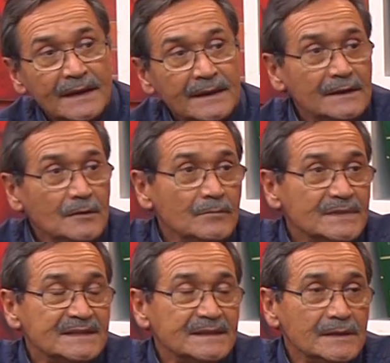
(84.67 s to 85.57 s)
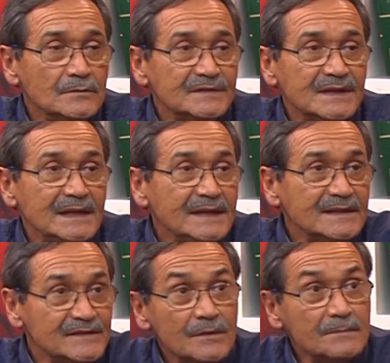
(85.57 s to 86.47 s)
que en el hombre se traduce en la
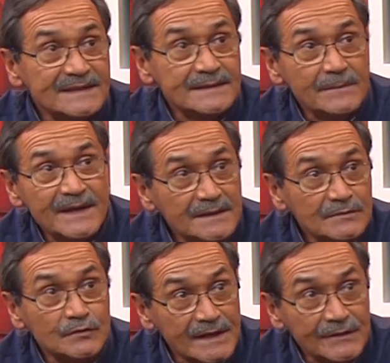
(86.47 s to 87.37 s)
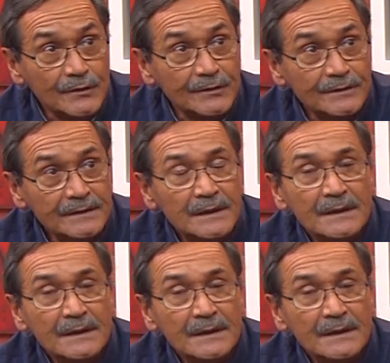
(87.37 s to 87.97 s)
erección básicamente y sus trastornos.